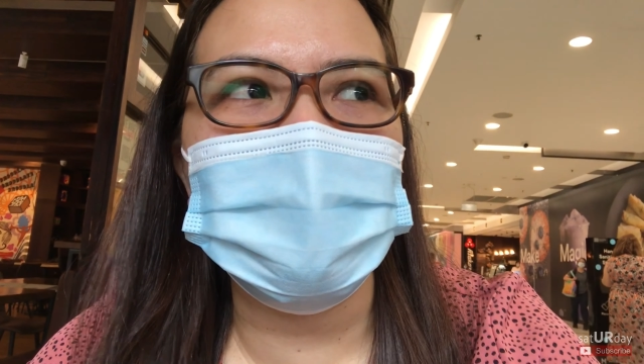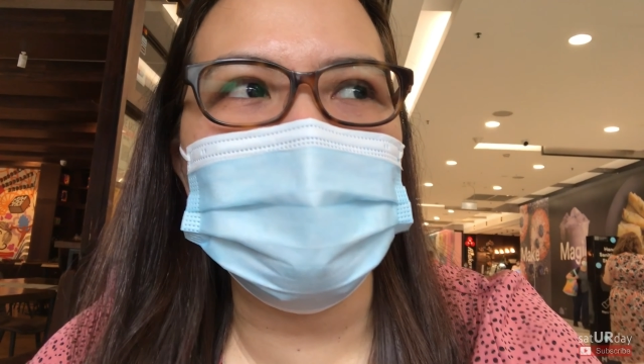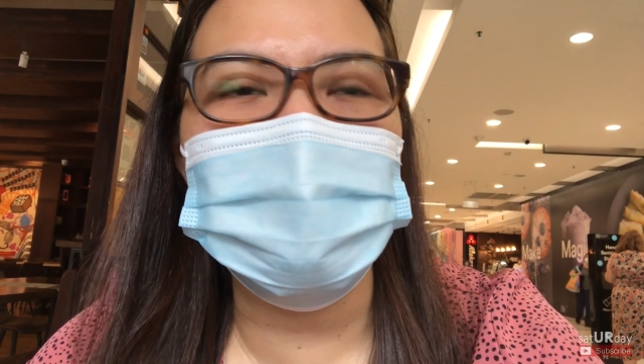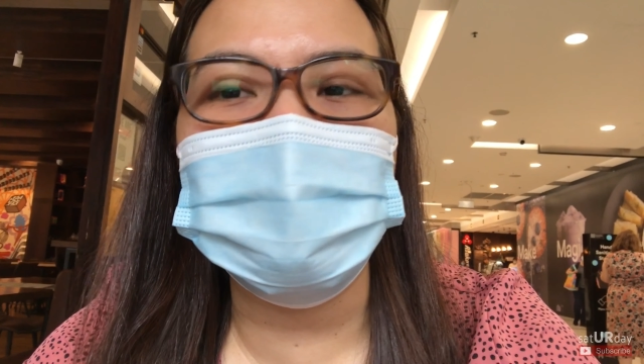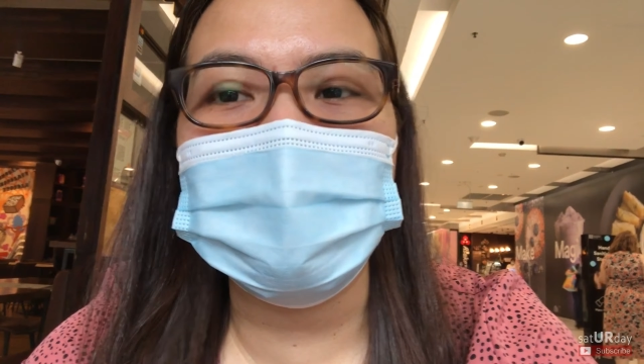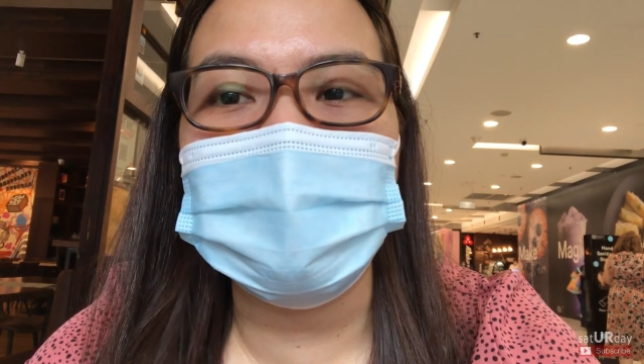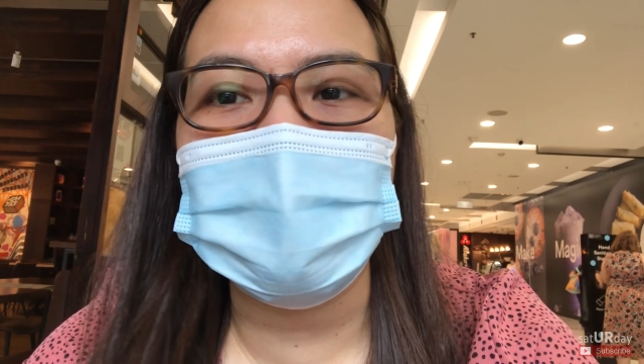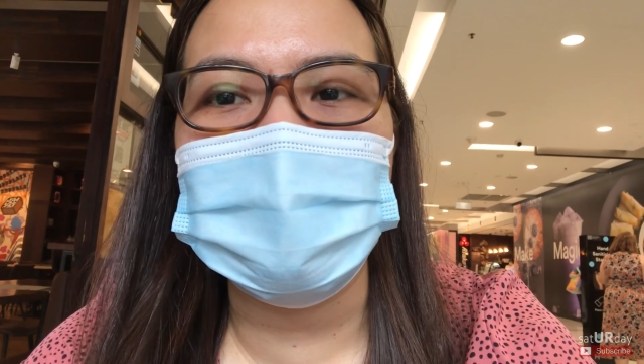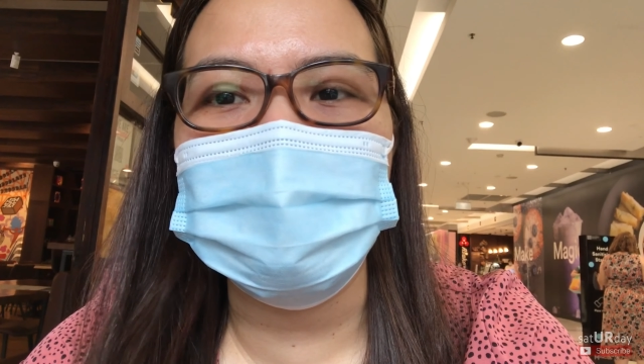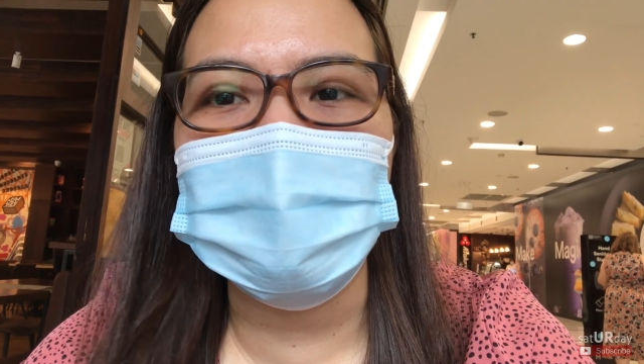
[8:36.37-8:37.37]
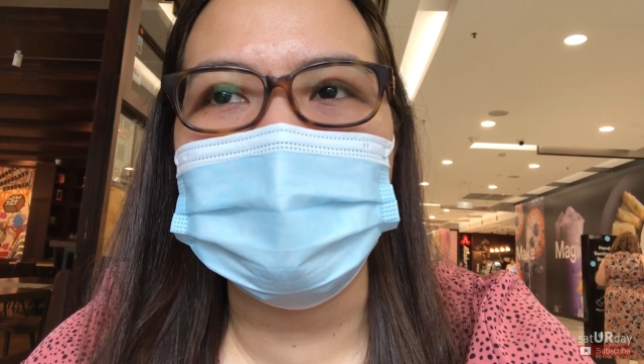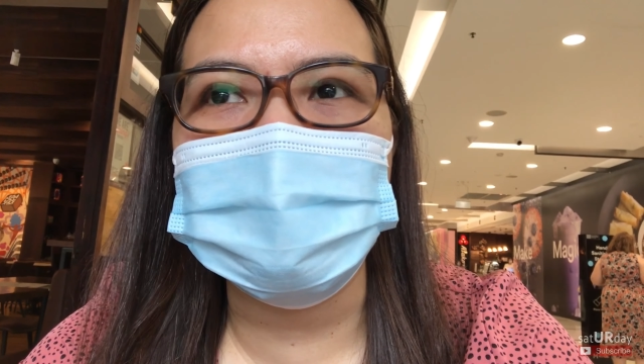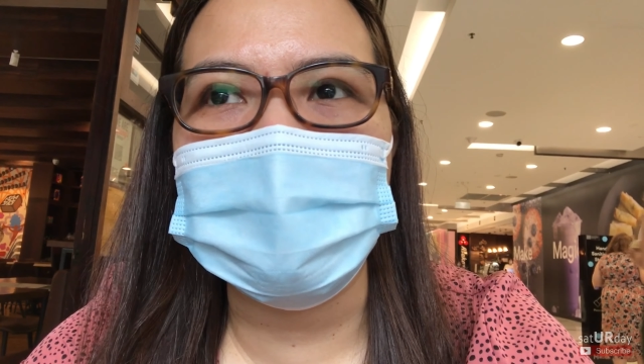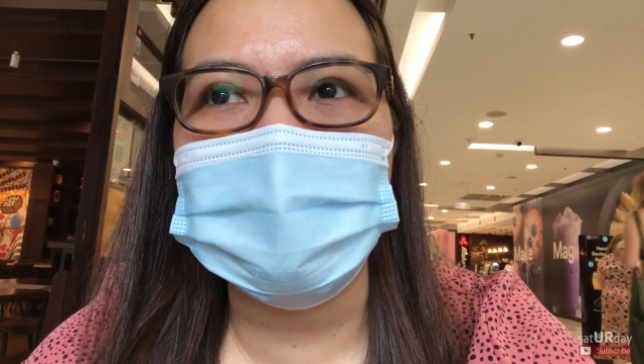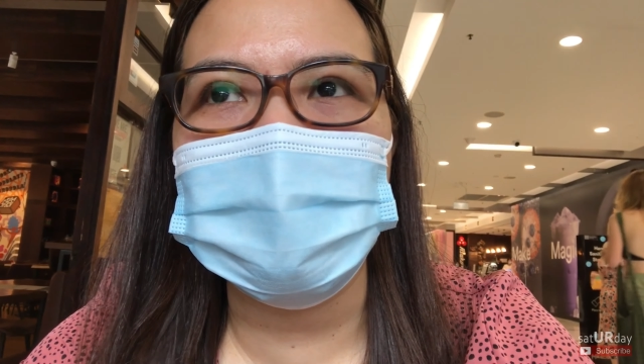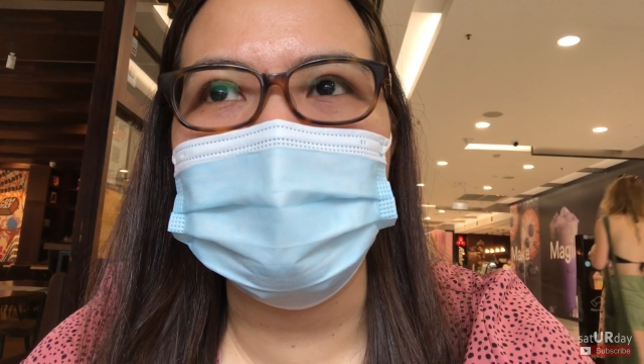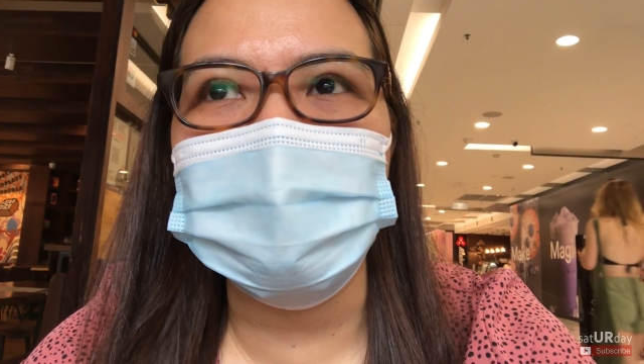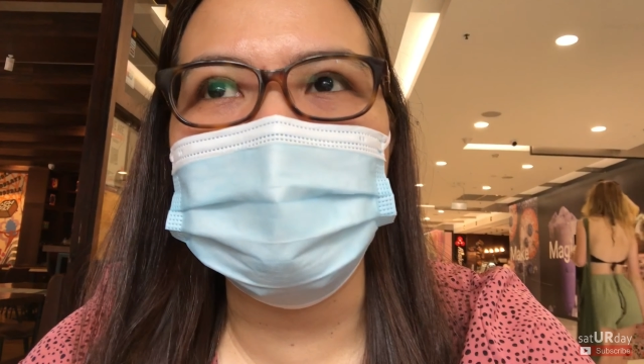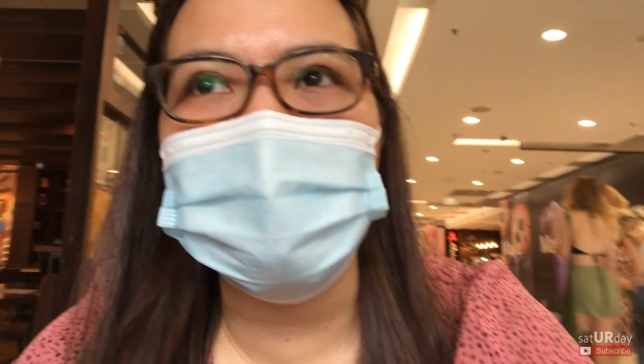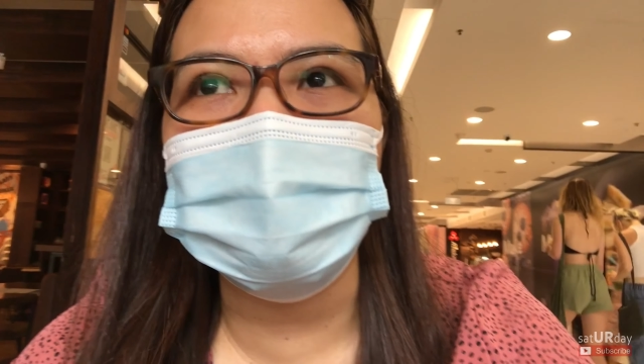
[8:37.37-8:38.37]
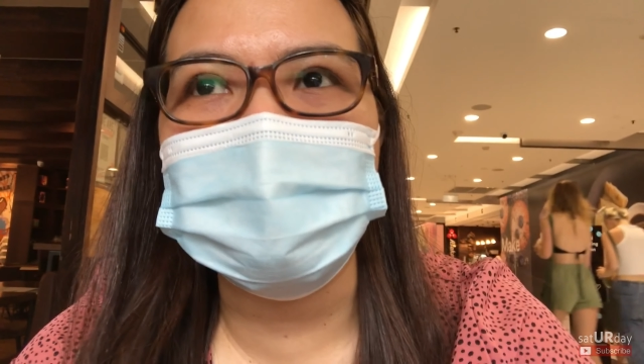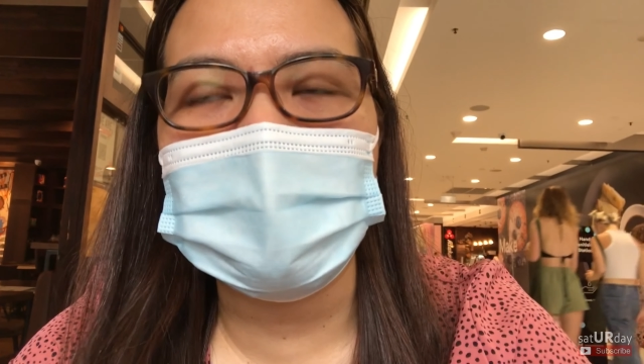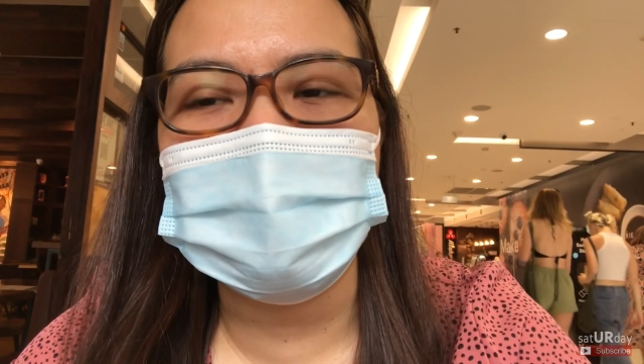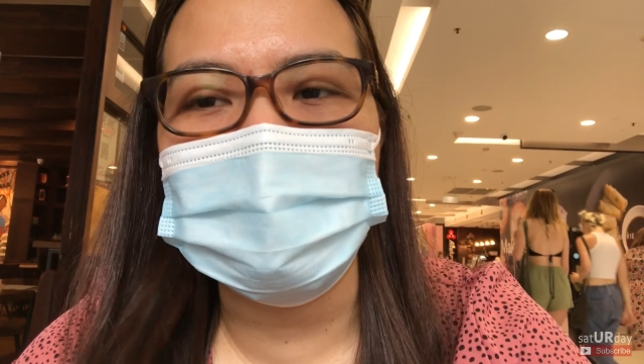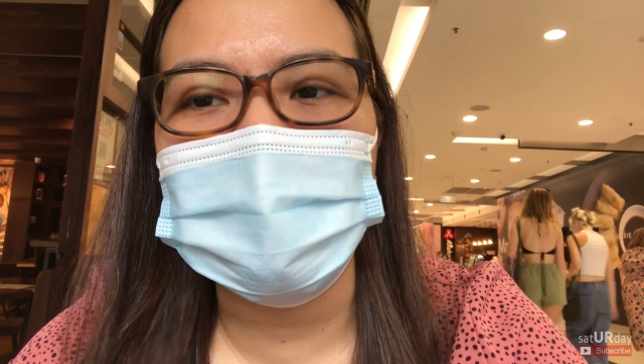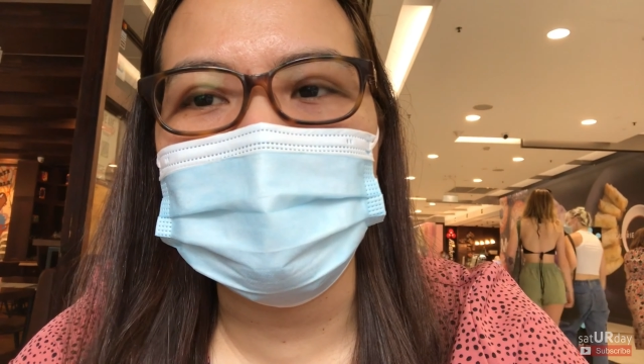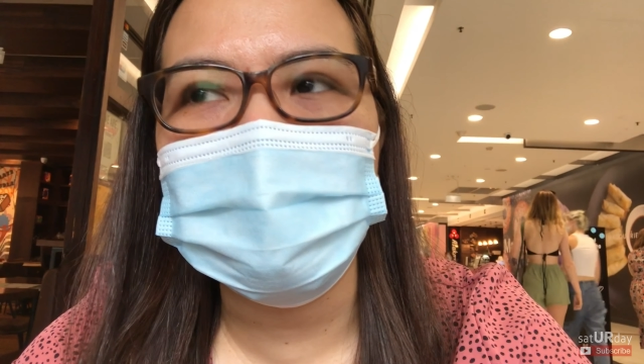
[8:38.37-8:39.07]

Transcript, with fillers: yung kailangan mo lang talaga yung pupuntahan mo.